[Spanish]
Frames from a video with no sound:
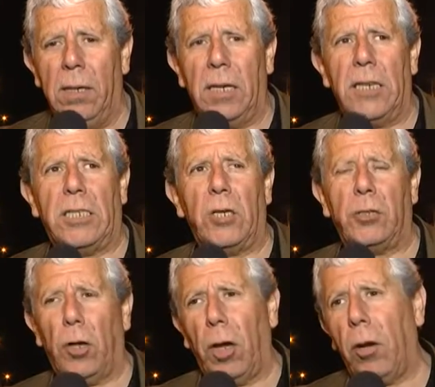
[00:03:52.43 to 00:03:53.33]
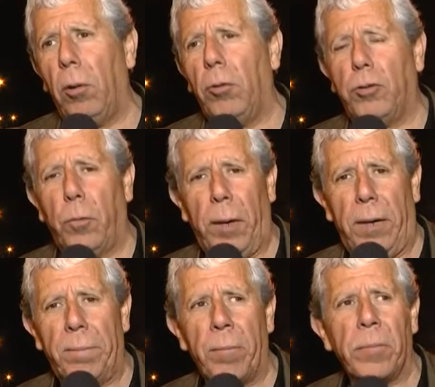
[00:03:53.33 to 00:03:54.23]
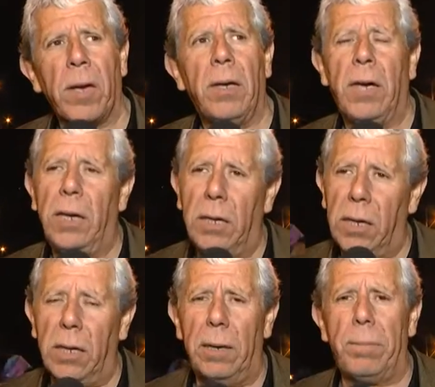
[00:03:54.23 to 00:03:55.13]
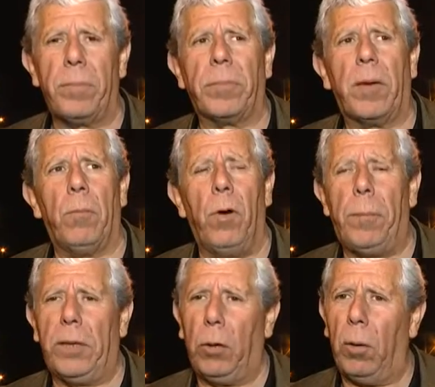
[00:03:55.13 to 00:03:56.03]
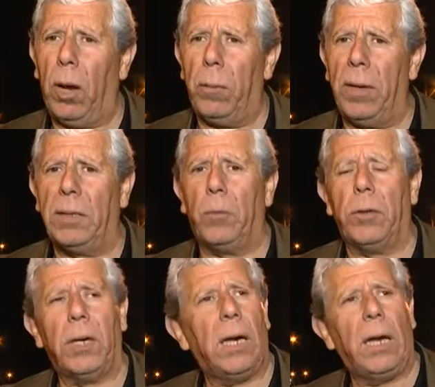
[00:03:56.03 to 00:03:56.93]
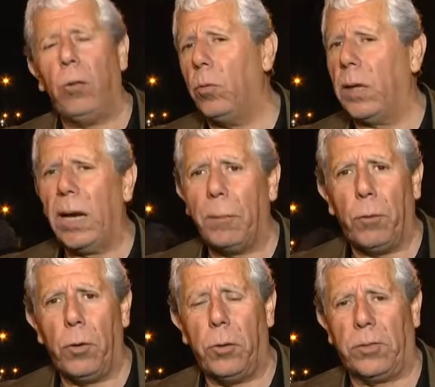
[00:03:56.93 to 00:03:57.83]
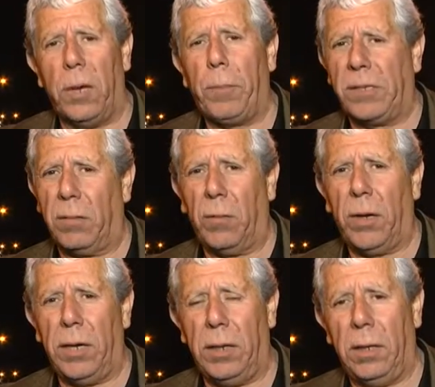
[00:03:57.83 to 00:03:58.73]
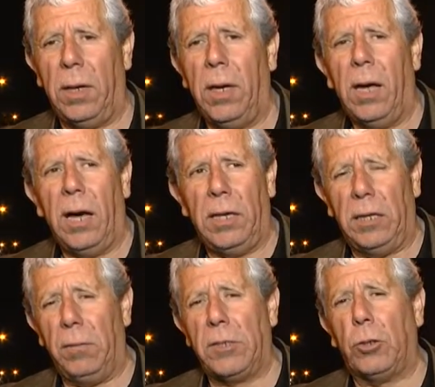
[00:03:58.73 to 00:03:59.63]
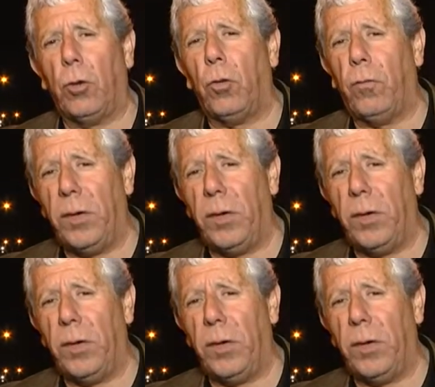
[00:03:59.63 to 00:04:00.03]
que se desarrollaron en nuestro país. Y en Iquique, muy particularmente porque Iquique le dio un gran apoyo siempre a Salvador Allende. Allende visitó dos